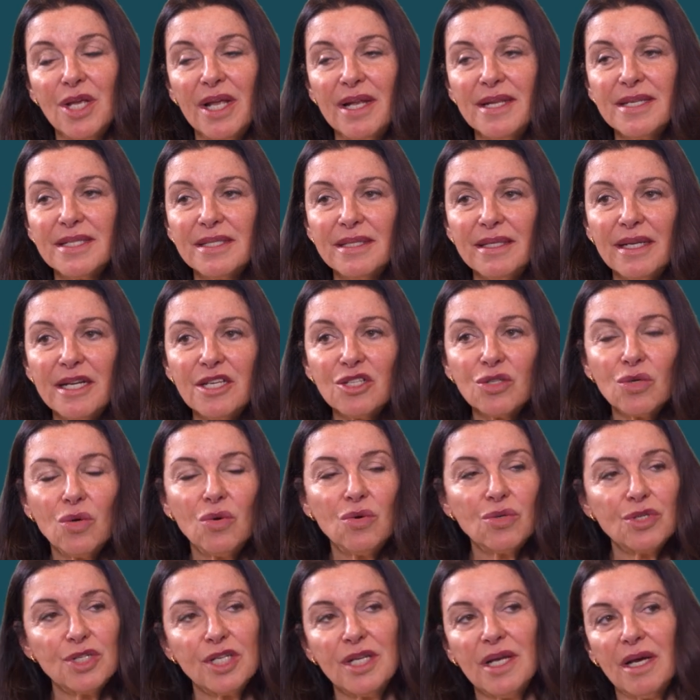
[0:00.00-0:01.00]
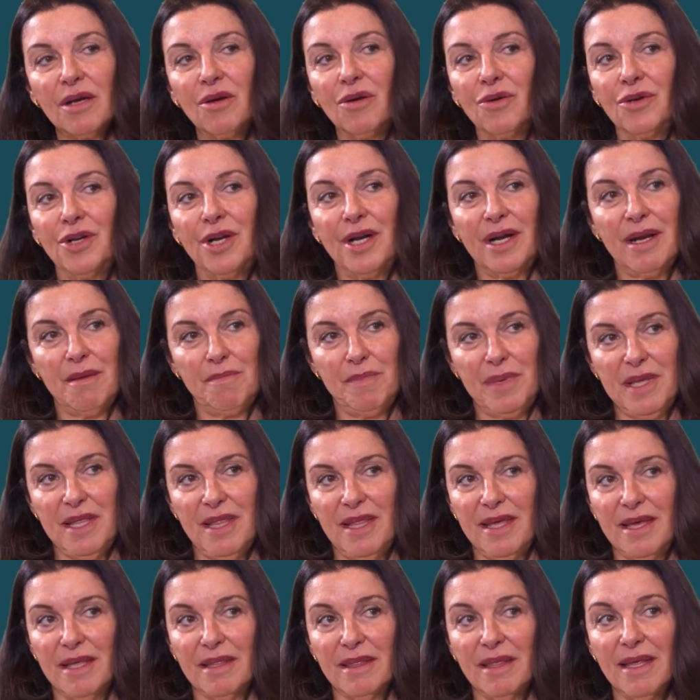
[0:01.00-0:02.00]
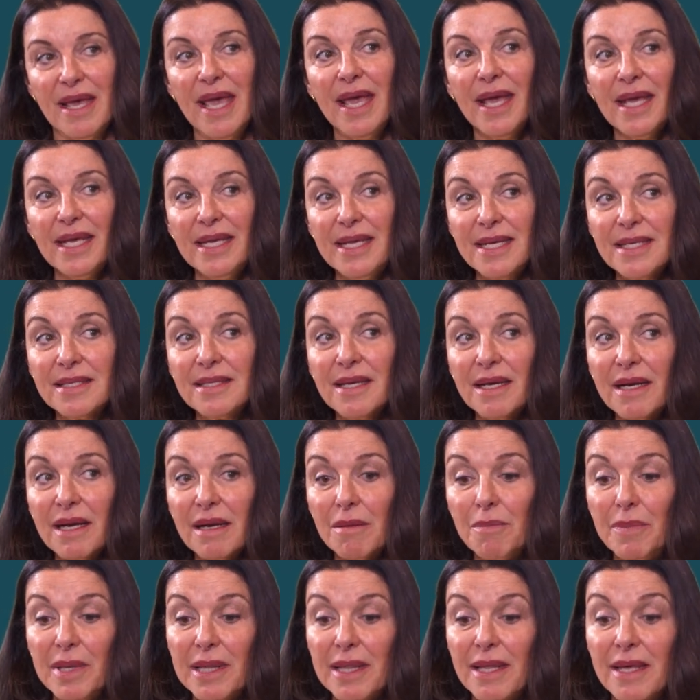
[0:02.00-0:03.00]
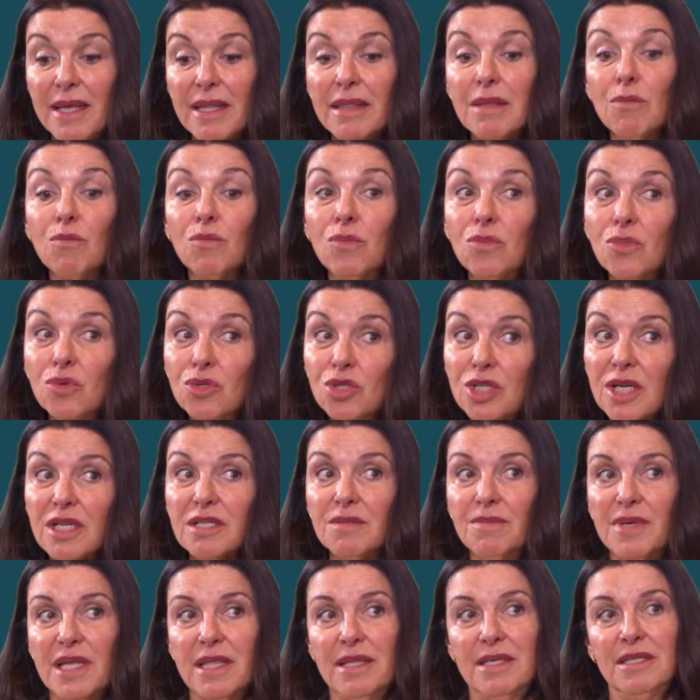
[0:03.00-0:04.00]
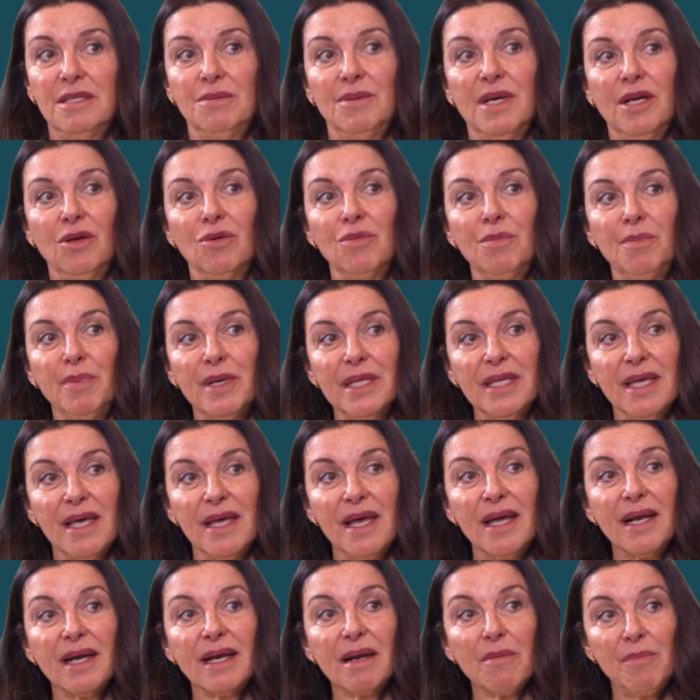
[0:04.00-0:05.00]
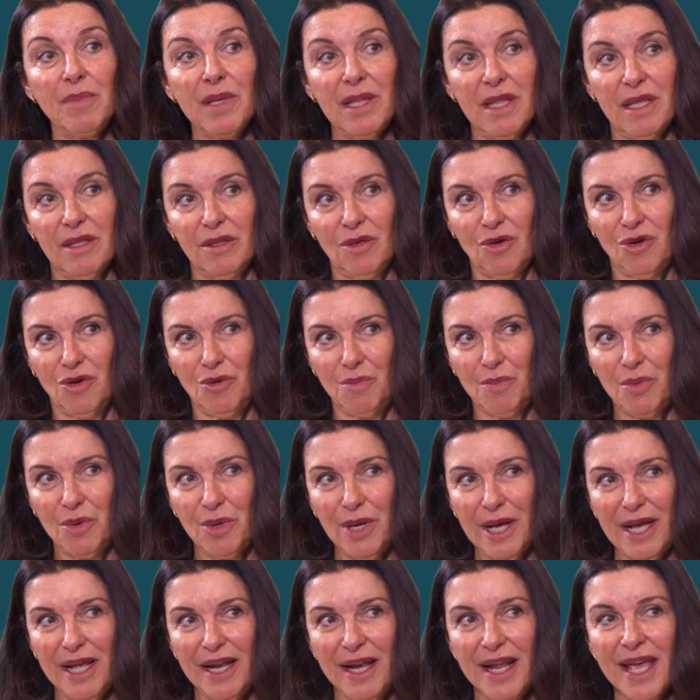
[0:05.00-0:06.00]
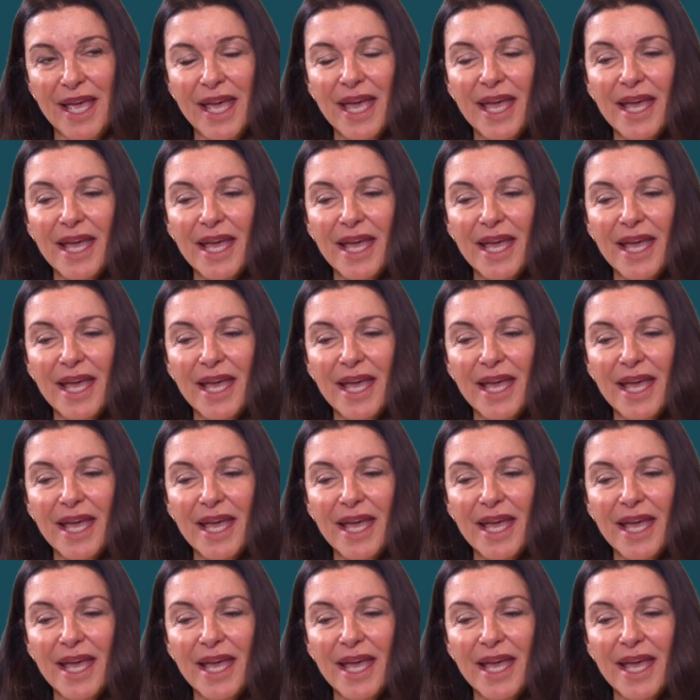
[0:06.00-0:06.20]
El estrés cursa con rapidez y esa rapidez muchas veces va acompañada de rapidez corporal.